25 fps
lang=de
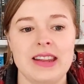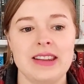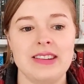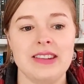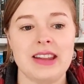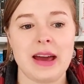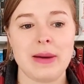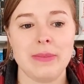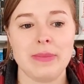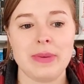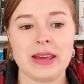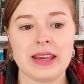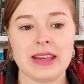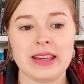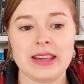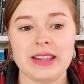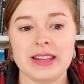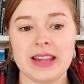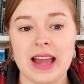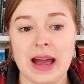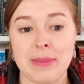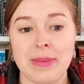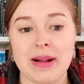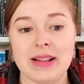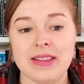Das habe
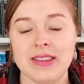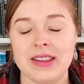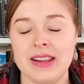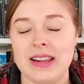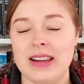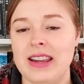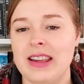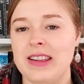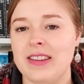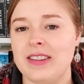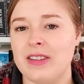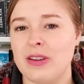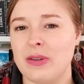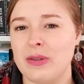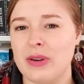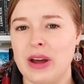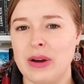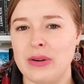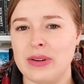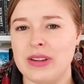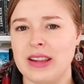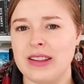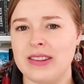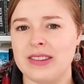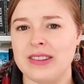ich damals gelesen und
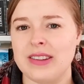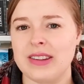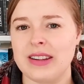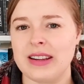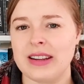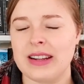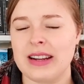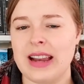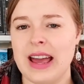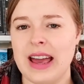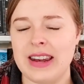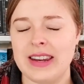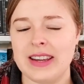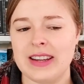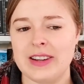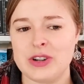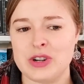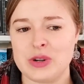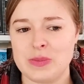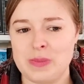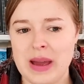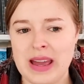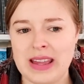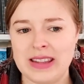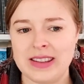auch das äh, kleine
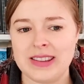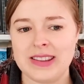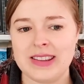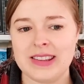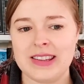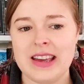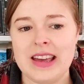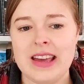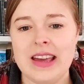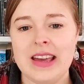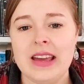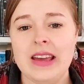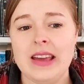Gespenst.